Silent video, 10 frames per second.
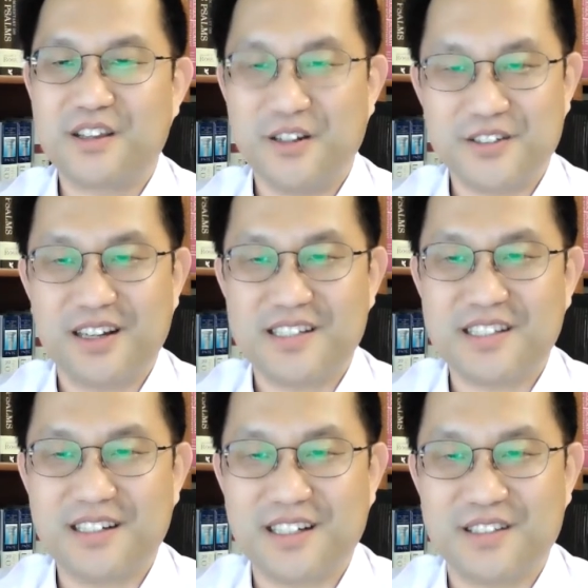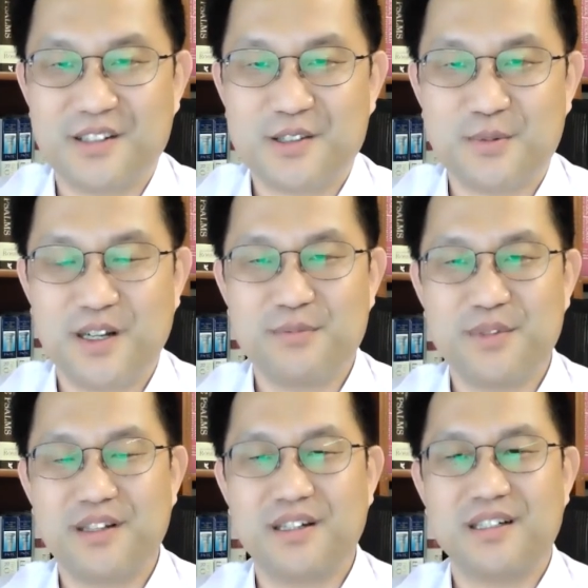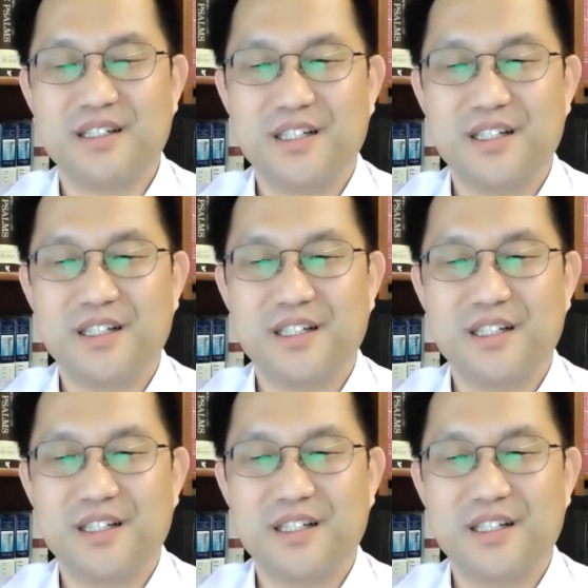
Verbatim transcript: 결정하시기를 간절히 소망합니다.